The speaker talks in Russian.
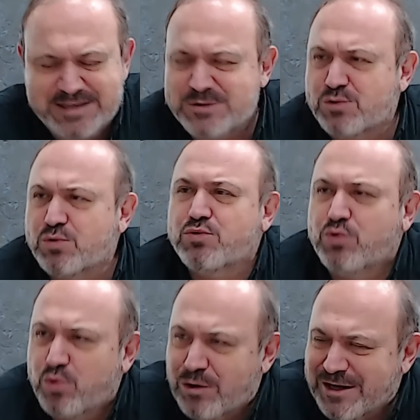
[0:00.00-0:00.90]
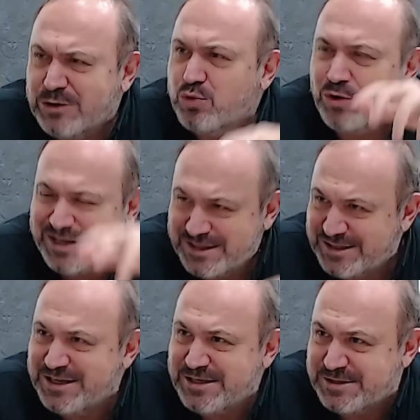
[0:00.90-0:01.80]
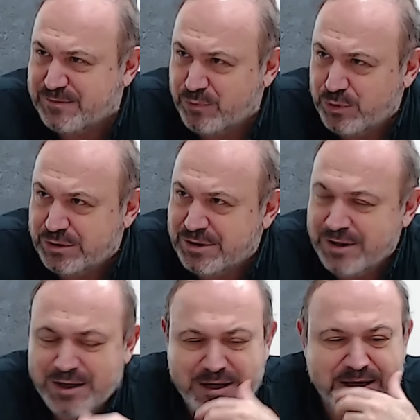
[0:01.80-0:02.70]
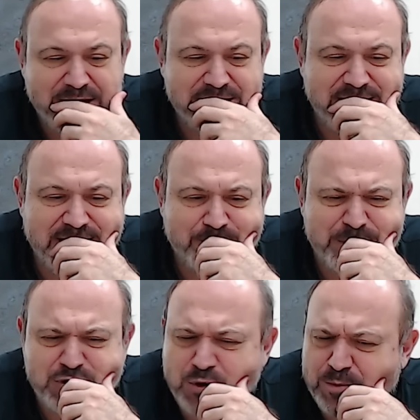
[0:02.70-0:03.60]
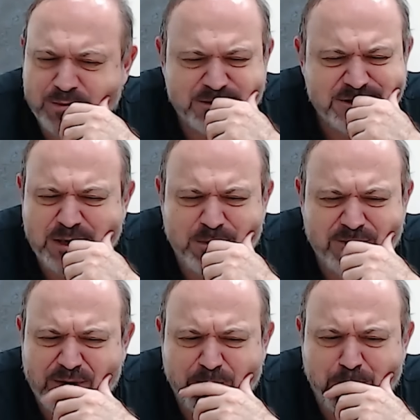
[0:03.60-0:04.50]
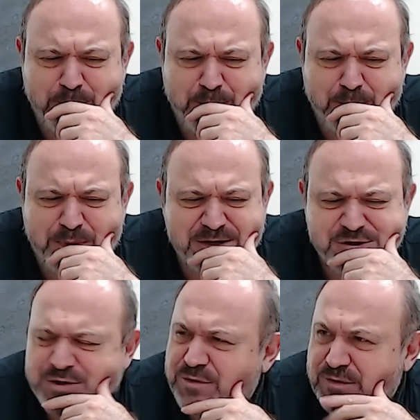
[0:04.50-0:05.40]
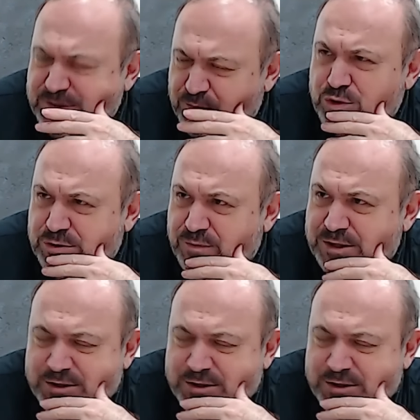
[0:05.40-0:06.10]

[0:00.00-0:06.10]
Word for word: структура, которая действует. Да, причем самого паршивого свойства эти